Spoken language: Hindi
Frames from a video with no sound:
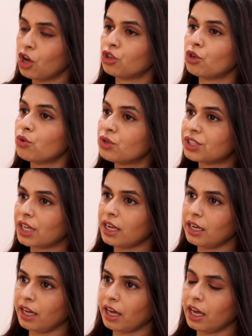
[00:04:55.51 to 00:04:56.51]
तो उसके
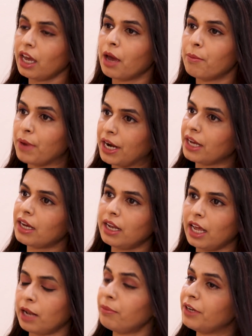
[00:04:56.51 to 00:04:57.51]
लिए मेडिकल
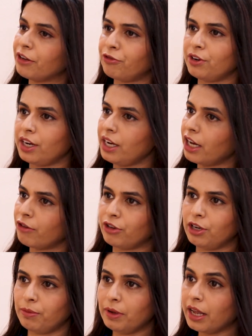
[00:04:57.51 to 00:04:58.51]
हेल्प डेफिनेटली
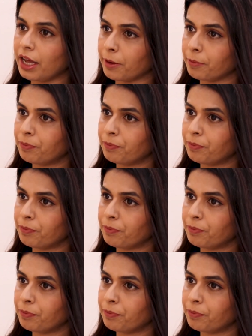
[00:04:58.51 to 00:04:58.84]
अवेलेबल है